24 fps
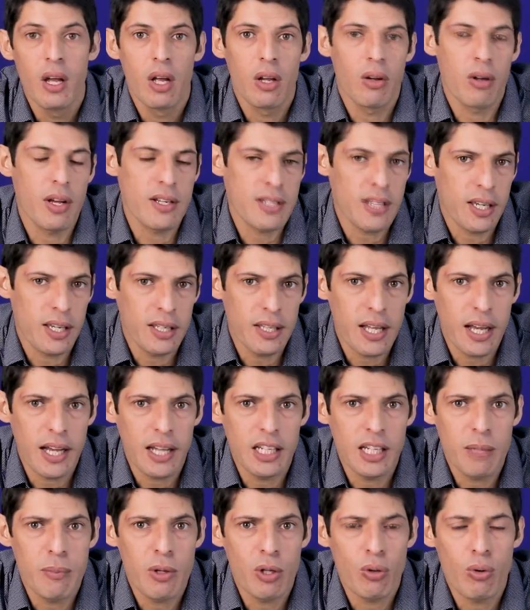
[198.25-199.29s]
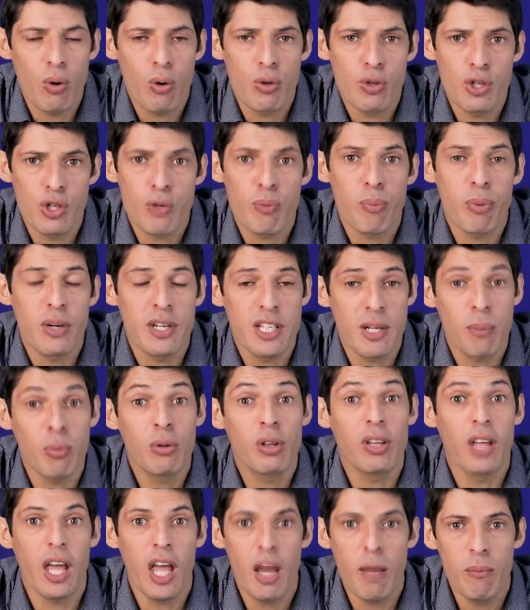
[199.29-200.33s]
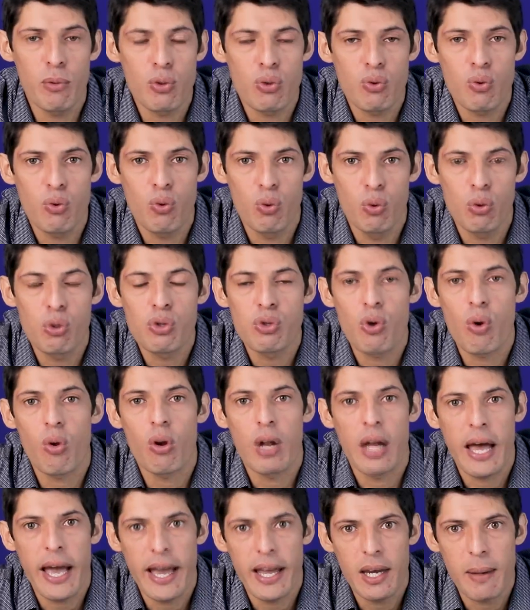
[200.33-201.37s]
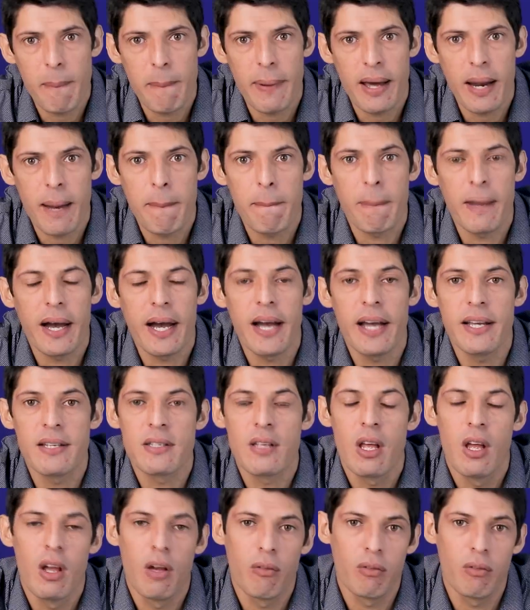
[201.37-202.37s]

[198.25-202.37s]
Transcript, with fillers: Nós aqui da Academia do Autismo, por exemplo, temos um curso online para pais.